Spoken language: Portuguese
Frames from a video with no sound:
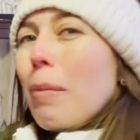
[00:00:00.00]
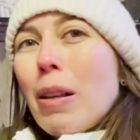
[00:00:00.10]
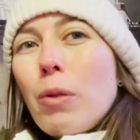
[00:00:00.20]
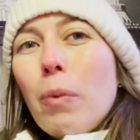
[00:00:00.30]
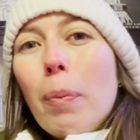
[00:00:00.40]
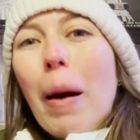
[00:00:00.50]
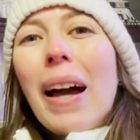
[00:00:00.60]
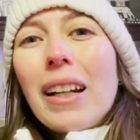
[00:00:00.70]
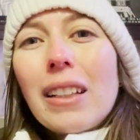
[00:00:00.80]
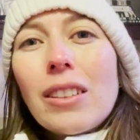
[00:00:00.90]
mais uma
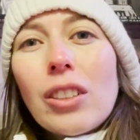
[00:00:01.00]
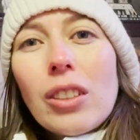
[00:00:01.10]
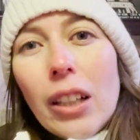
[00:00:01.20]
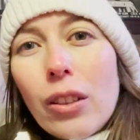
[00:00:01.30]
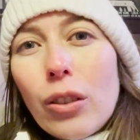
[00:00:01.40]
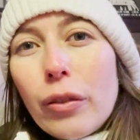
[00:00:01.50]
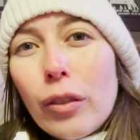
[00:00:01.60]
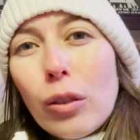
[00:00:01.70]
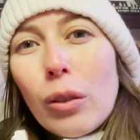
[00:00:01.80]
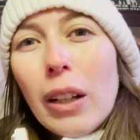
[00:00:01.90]
parede cheia de
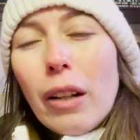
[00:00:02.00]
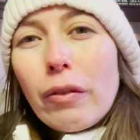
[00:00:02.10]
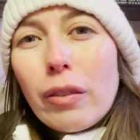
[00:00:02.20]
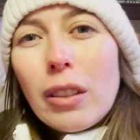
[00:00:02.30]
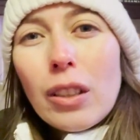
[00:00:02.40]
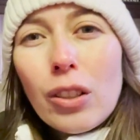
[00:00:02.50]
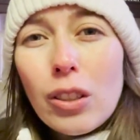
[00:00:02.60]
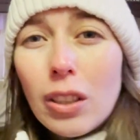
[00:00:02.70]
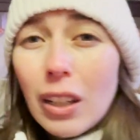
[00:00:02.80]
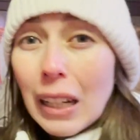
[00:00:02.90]

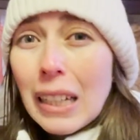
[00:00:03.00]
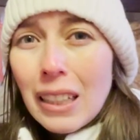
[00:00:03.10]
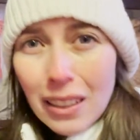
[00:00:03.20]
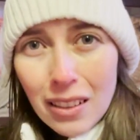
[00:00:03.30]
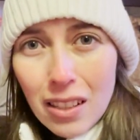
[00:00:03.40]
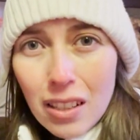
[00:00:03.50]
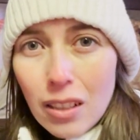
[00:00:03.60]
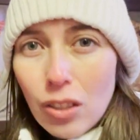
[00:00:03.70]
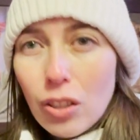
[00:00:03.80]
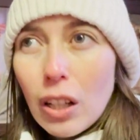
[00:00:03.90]
fotografias de
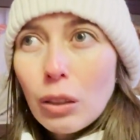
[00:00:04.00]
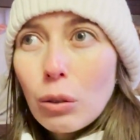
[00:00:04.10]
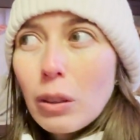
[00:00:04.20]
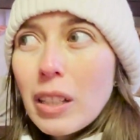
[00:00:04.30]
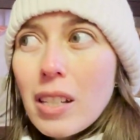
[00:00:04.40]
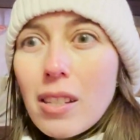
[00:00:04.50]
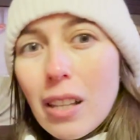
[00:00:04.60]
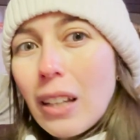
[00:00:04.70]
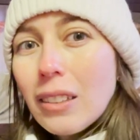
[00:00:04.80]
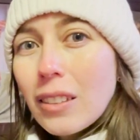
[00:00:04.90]
crianças, de
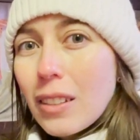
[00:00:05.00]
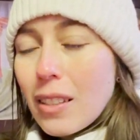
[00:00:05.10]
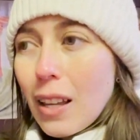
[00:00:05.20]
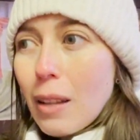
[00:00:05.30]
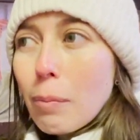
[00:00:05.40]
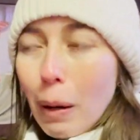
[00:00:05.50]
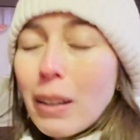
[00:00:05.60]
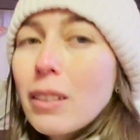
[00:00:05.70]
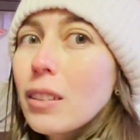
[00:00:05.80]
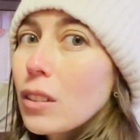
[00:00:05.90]
adolescentes, é
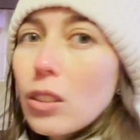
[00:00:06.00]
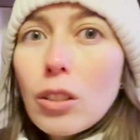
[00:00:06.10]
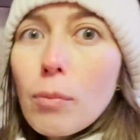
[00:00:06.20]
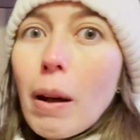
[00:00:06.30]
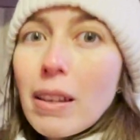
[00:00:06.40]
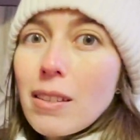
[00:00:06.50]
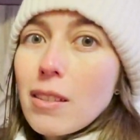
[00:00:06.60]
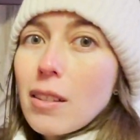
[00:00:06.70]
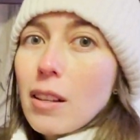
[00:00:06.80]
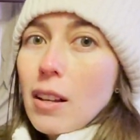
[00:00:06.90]
impactante
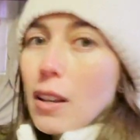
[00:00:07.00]
demais.